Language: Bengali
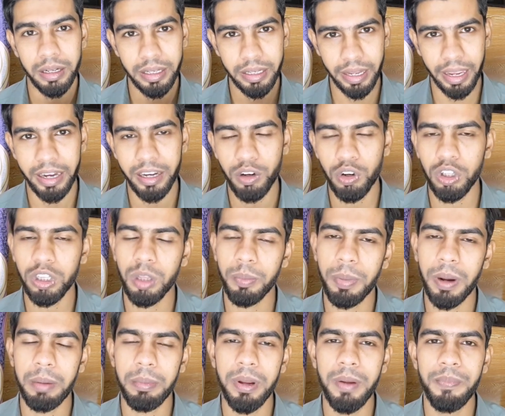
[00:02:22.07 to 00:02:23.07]
ক্যারি করতে
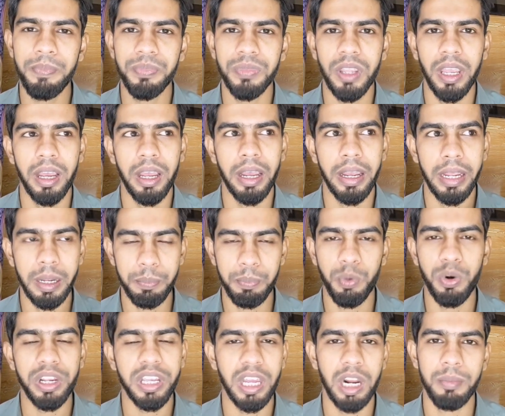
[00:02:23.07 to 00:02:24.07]
পারবে এই
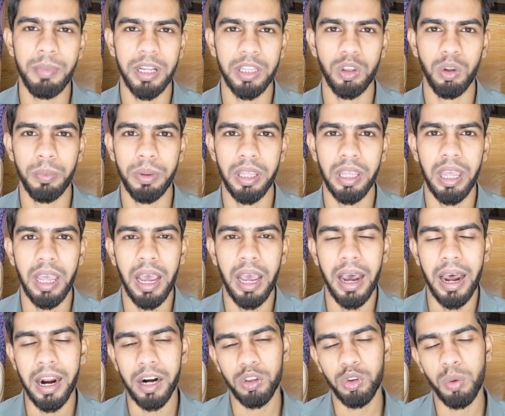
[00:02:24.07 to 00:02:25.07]
পরীক্ষার মাধ্যমে
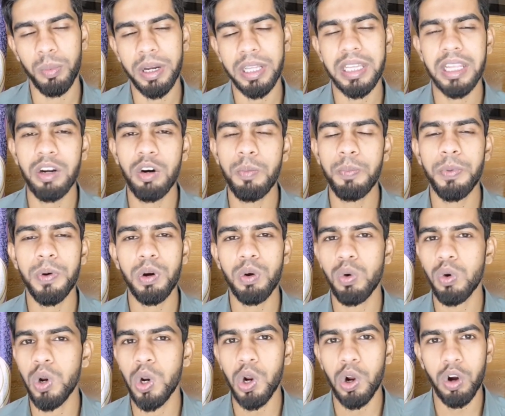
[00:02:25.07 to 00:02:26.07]
আর তোমাদের উপর
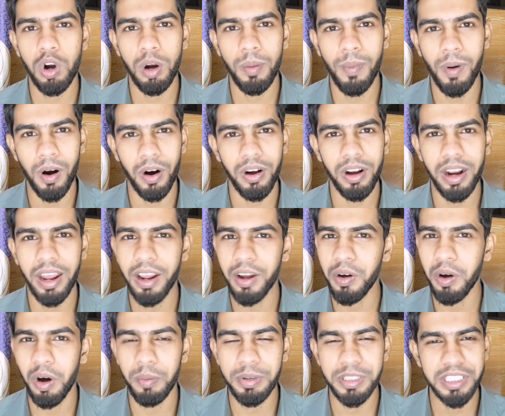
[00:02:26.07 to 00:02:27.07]
কোনো রকম অন্যায়
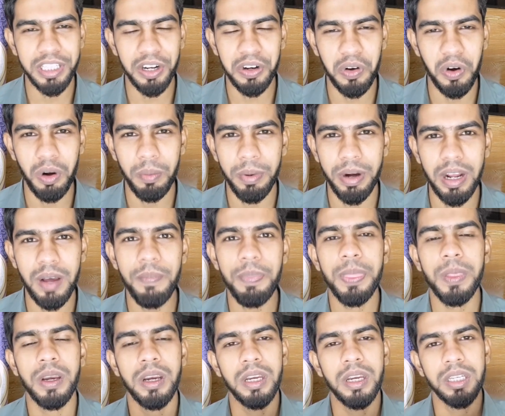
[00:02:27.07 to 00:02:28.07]
অবিচার করবে না
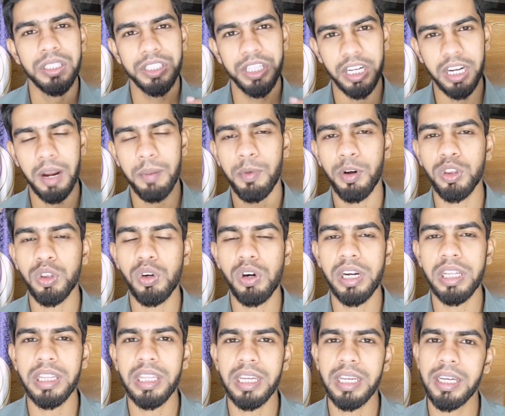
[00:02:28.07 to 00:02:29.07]
শিক্ষা
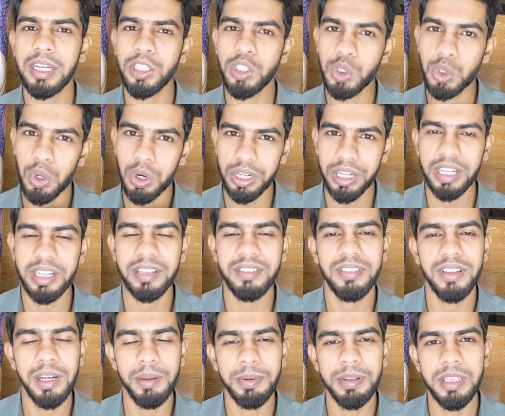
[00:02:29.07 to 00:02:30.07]
মন্ত্রণালয় থেকে শর্ট একটা
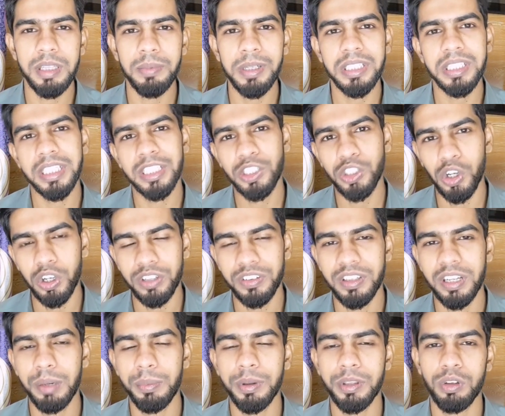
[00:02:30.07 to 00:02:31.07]
সিলেবাস দেবে সেই শর্ট
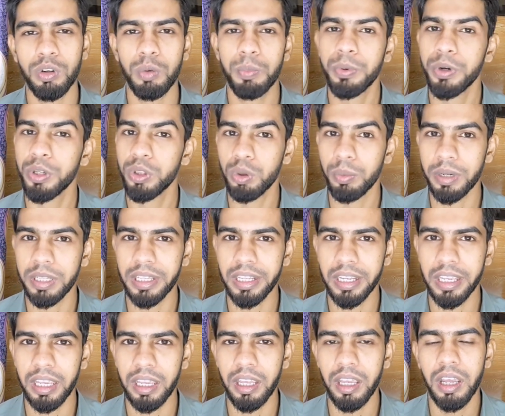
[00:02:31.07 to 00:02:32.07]
সিলেবাসের উপরে
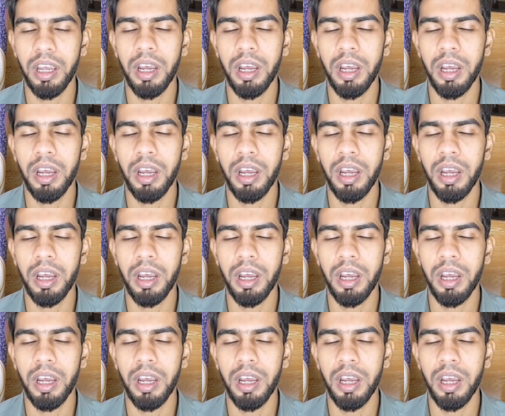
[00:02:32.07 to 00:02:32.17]
তোমাদেরকে